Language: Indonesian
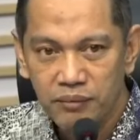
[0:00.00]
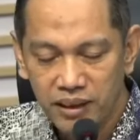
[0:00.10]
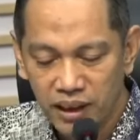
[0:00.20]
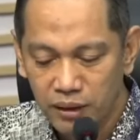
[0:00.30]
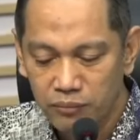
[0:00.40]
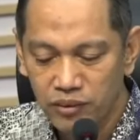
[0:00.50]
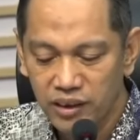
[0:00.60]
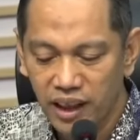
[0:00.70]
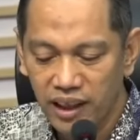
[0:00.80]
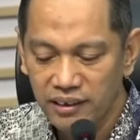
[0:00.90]
maka
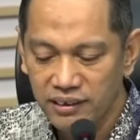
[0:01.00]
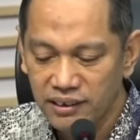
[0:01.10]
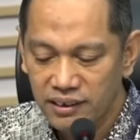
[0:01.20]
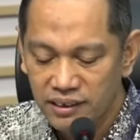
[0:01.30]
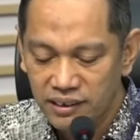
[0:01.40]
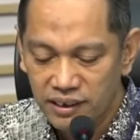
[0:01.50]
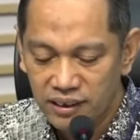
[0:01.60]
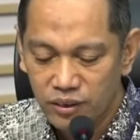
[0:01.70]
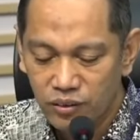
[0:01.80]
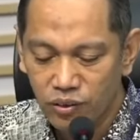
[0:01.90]
kemudian
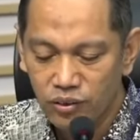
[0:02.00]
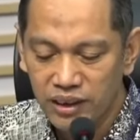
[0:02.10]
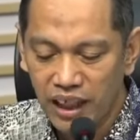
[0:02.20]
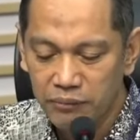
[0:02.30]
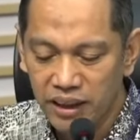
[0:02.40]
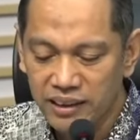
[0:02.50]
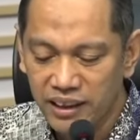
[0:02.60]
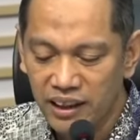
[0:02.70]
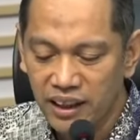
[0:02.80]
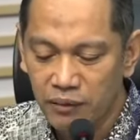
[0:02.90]
turut
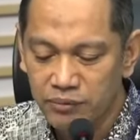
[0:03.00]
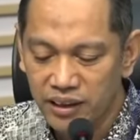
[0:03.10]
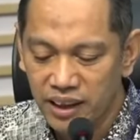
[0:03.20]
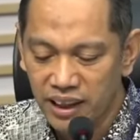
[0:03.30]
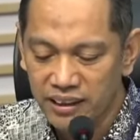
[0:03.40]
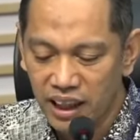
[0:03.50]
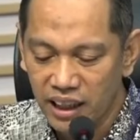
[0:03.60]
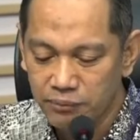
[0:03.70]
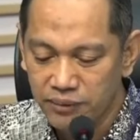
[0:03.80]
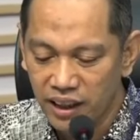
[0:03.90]
diamankan dalam kegiatan
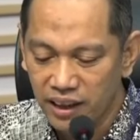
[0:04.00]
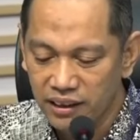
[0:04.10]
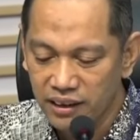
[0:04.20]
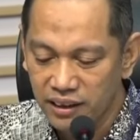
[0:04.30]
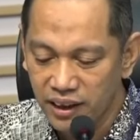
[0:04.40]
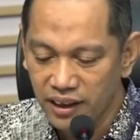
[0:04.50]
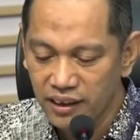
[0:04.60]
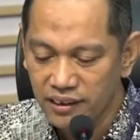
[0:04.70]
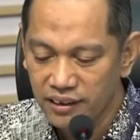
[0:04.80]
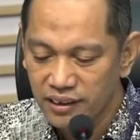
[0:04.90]
tangkap tangan
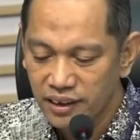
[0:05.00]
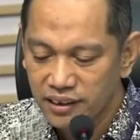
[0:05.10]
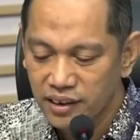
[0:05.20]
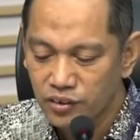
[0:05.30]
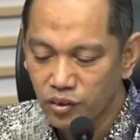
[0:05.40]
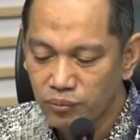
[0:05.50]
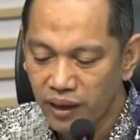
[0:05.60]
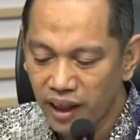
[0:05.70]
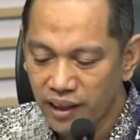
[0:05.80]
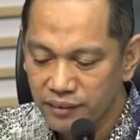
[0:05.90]
ini
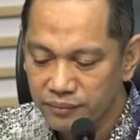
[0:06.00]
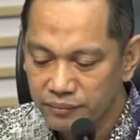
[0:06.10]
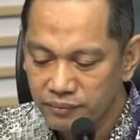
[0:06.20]
sejumlah